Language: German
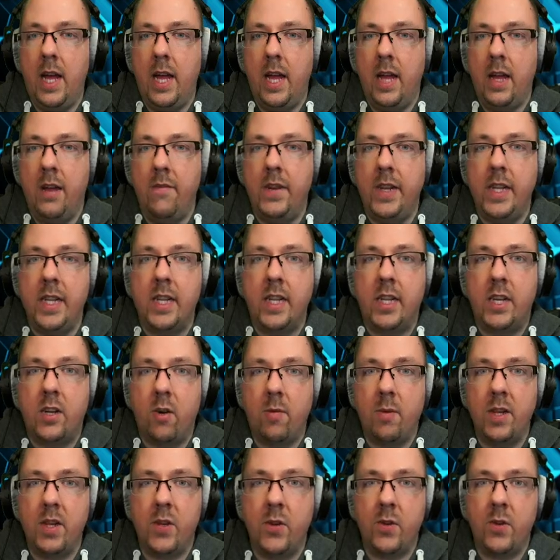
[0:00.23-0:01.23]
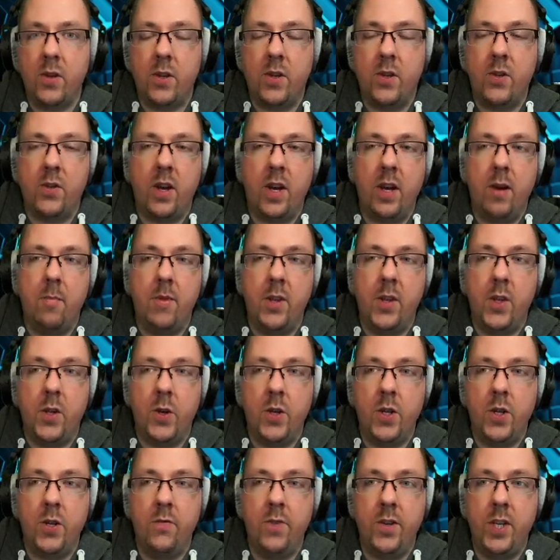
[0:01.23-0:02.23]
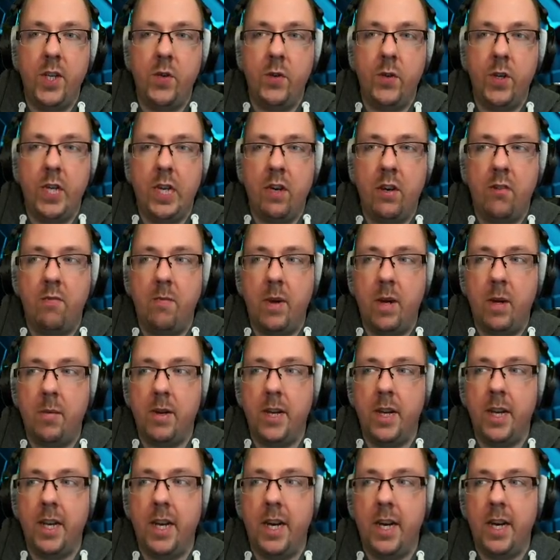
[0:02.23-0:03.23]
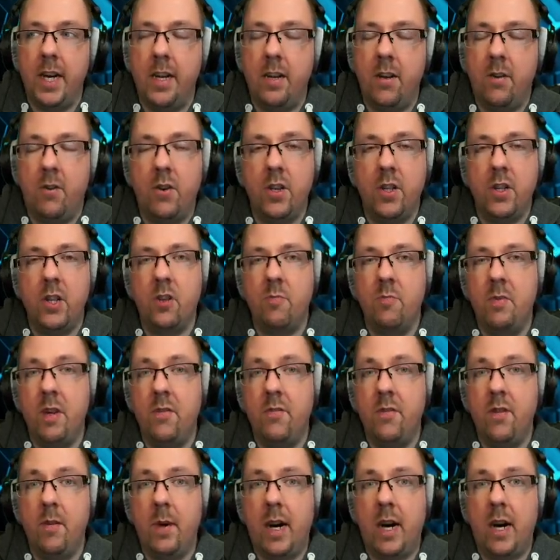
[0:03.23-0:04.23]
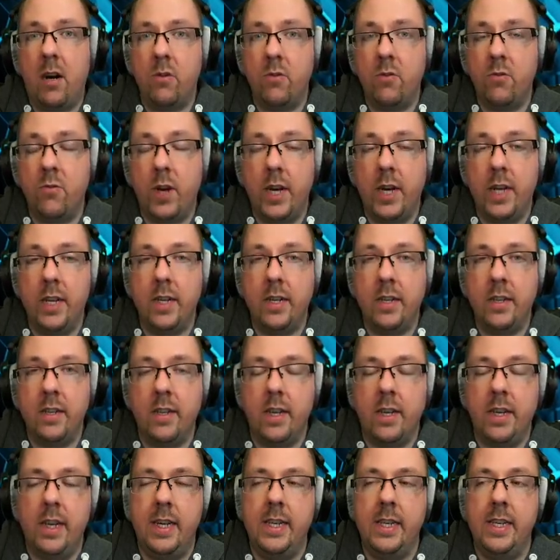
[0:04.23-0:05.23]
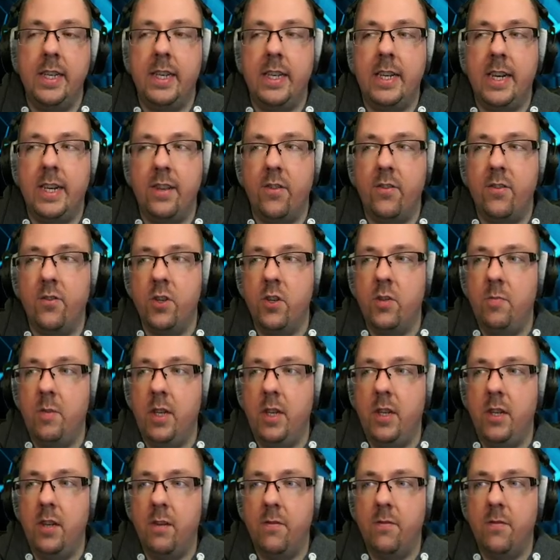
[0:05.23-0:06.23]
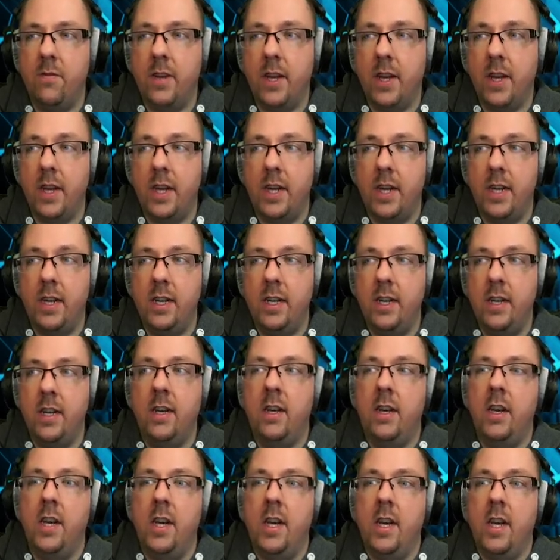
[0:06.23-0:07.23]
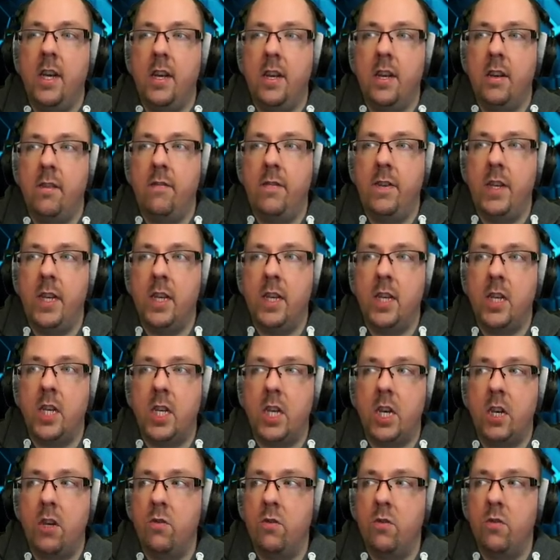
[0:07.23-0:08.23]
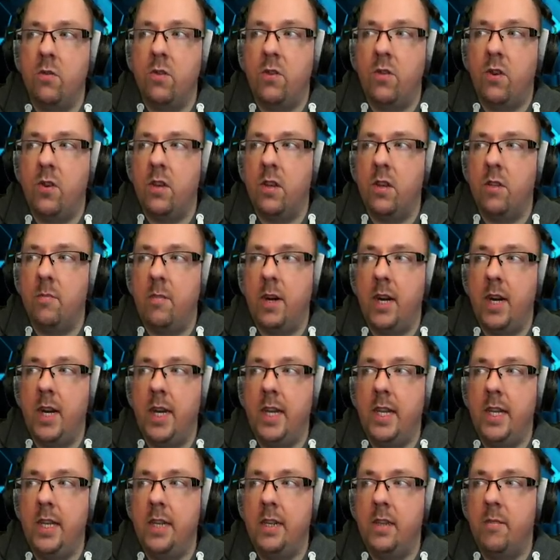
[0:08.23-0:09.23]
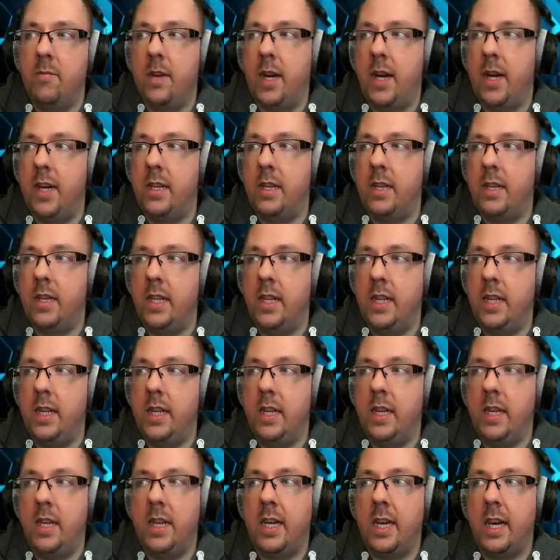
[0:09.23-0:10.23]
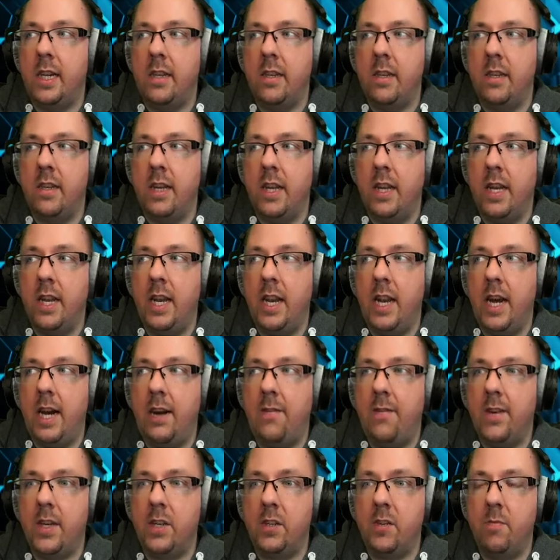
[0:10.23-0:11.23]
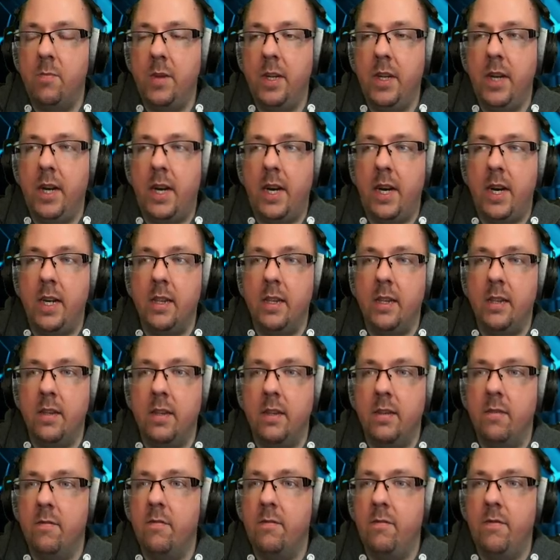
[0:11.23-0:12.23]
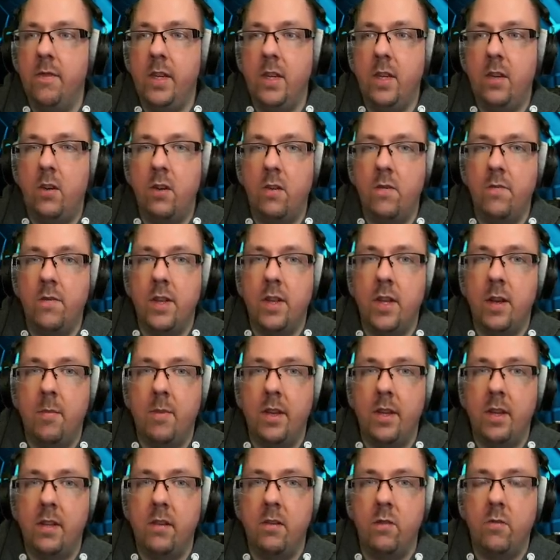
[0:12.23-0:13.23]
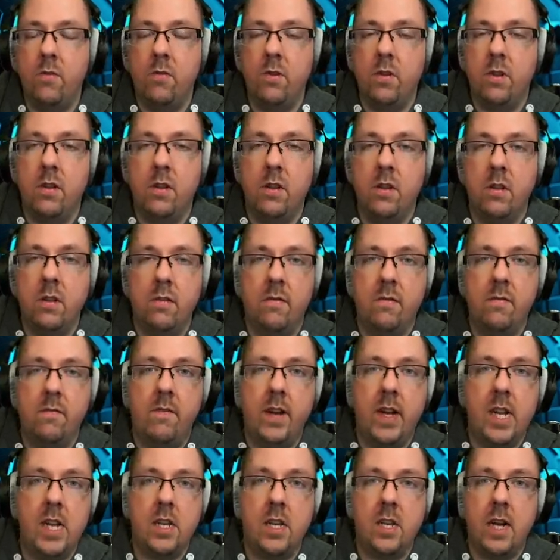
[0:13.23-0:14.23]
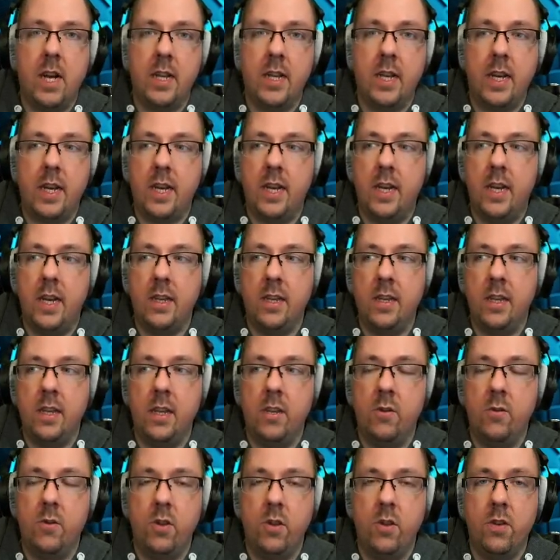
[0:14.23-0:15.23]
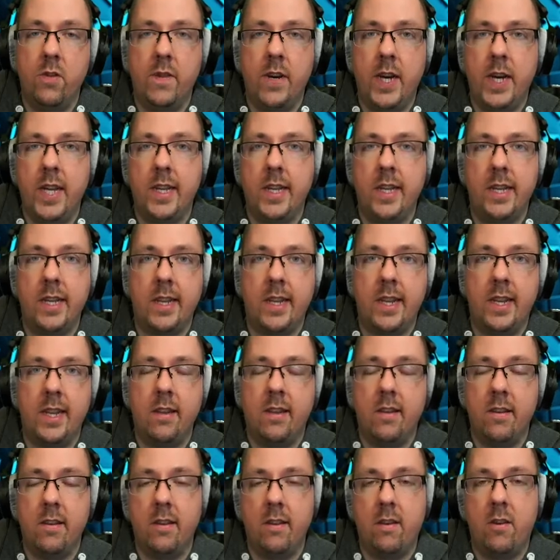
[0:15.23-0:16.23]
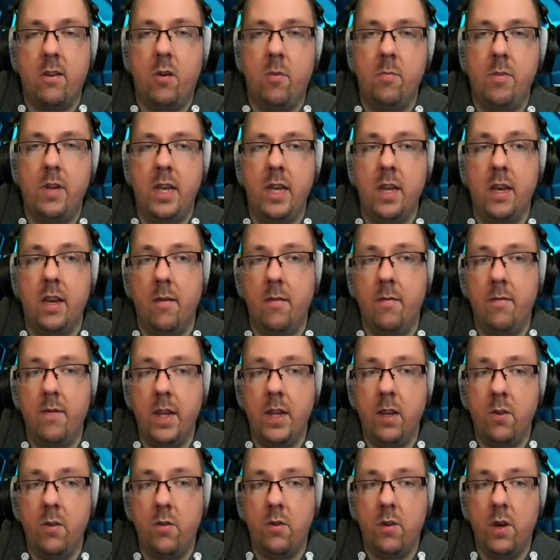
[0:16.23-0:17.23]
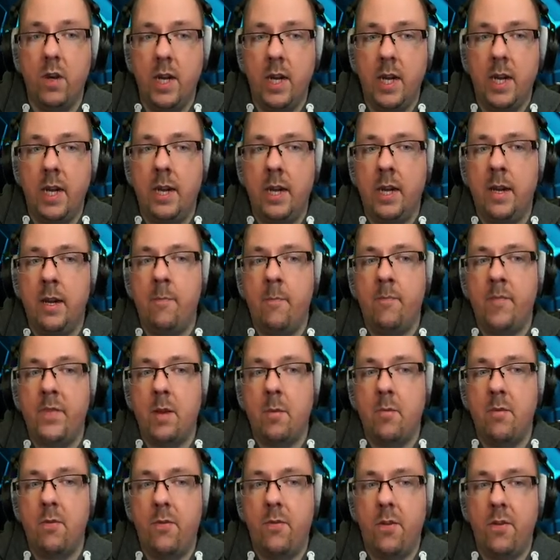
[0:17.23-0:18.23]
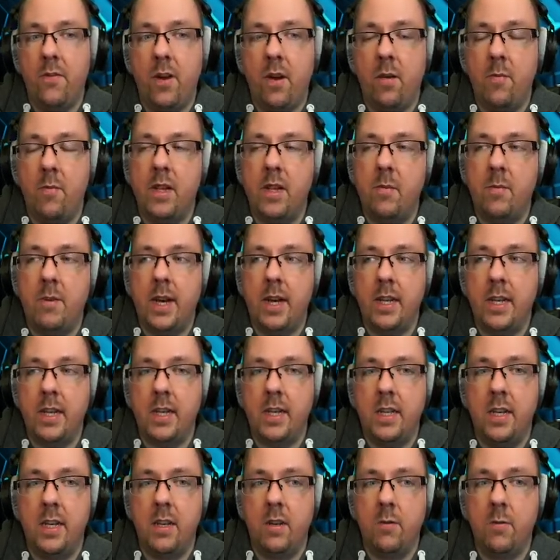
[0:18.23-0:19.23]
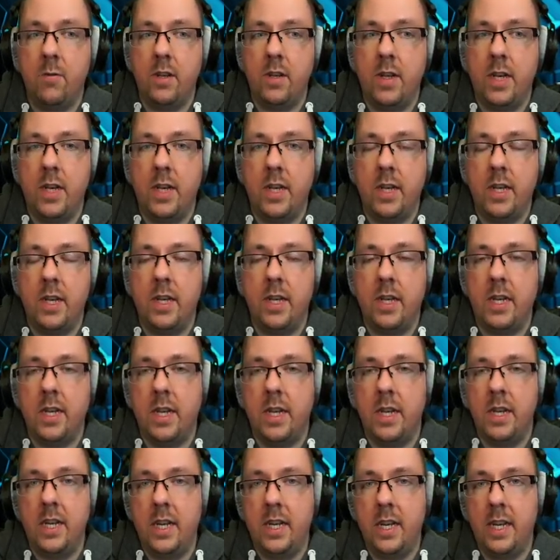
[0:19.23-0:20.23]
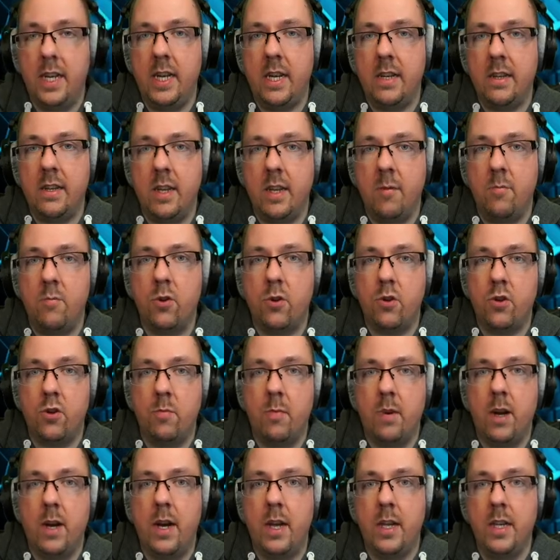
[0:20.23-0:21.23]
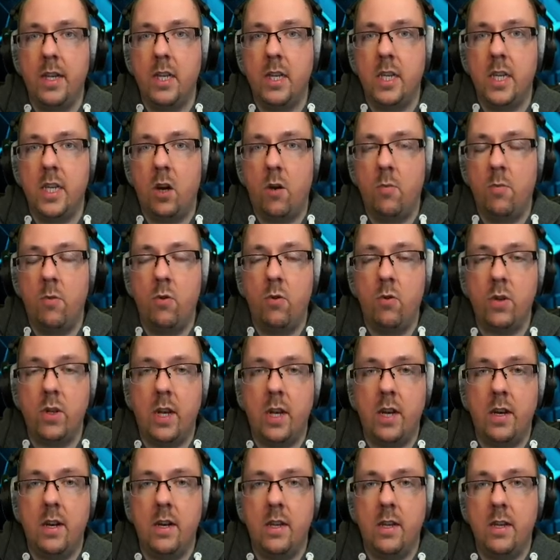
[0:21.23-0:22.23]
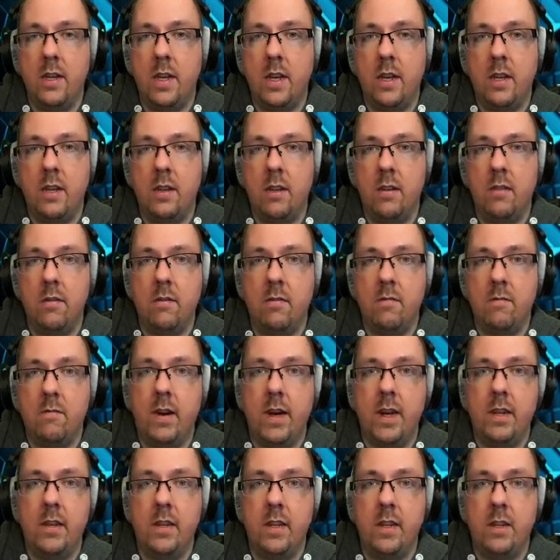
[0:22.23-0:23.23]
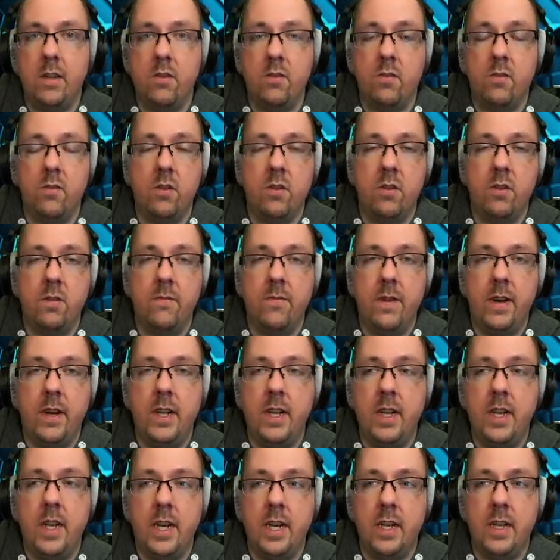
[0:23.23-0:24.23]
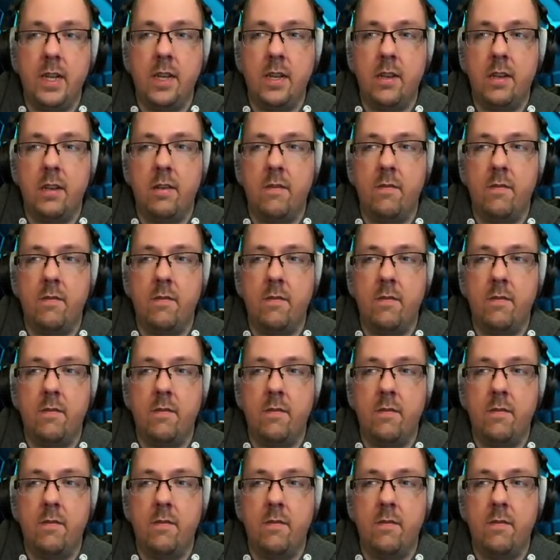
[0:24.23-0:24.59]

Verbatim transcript: Willkommen zurück zu einem neuen Video hier auf meinem Kanal. Heute spielen wir mal Outriders, ein ganz neues Spiel hier auf dem Kanal. Wir schauen uns heute mal in diesem Guide die gigantische Lavaspinne an. Wie können wir sie am besten töten? Welche Attacken hat sie und so weiter. Das Ganze kommt hier im Video. Bevor wir mit dem Guide richtig loslegen, äh, lasst dem doch schon mal einen Daumen hoch da. Dann weiß ich, dass es euch gefallen hat.